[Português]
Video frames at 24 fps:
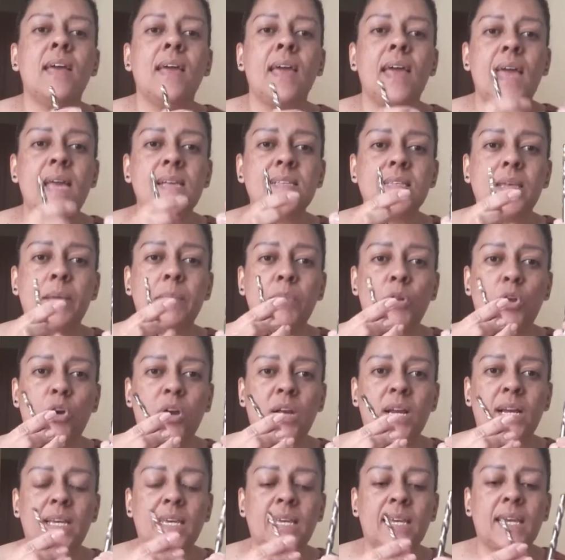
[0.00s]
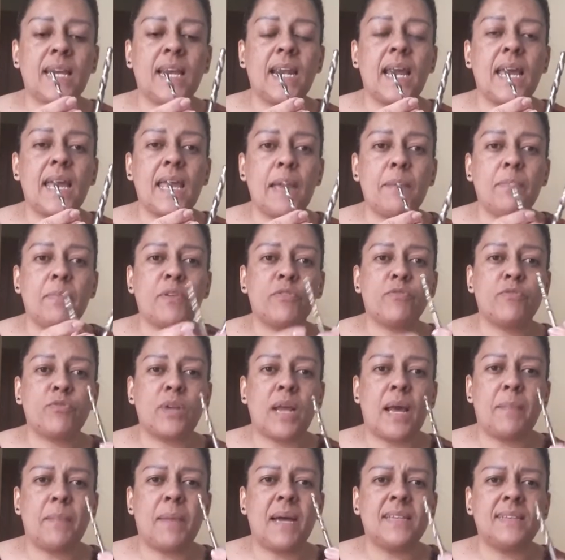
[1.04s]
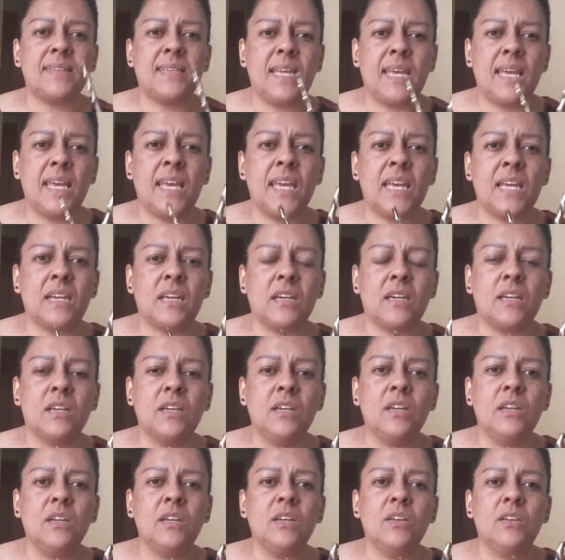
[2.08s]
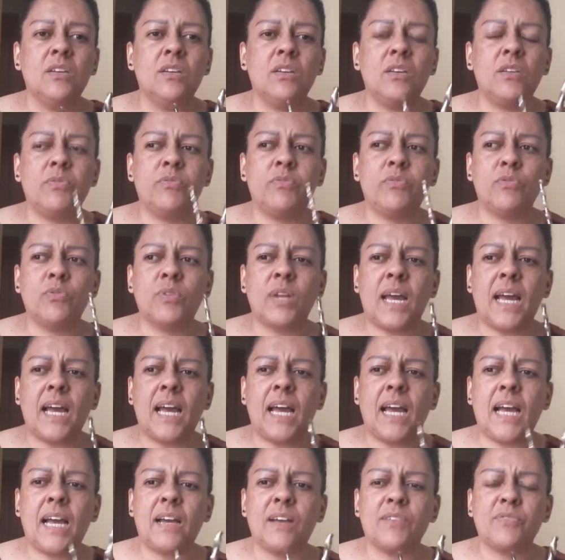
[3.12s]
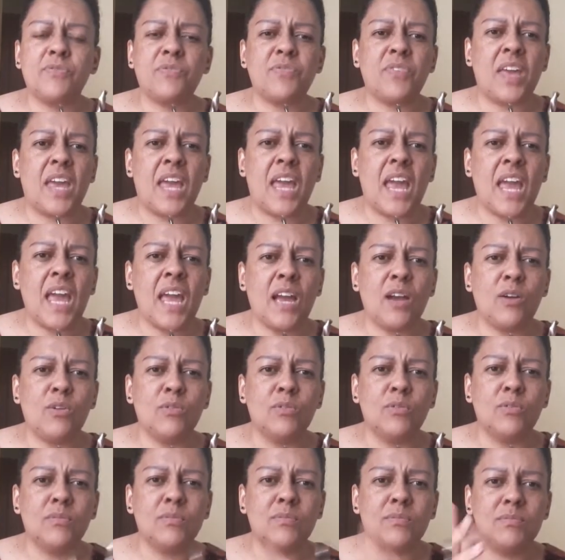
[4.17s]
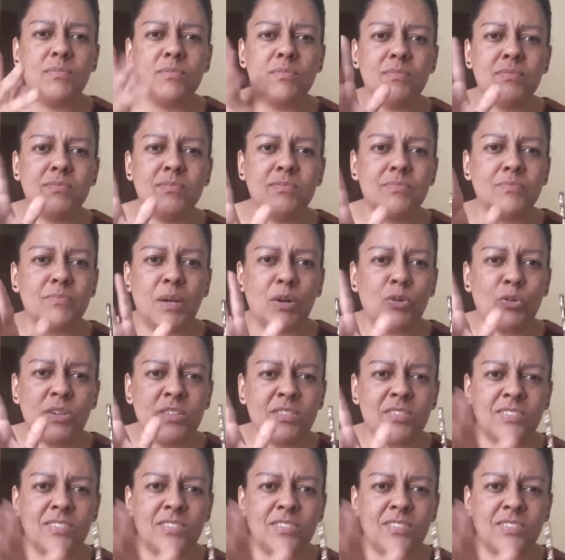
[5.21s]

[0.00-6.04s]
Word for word: Essa broca aqui, ela é para furar madeira, furar ferro, uma coisa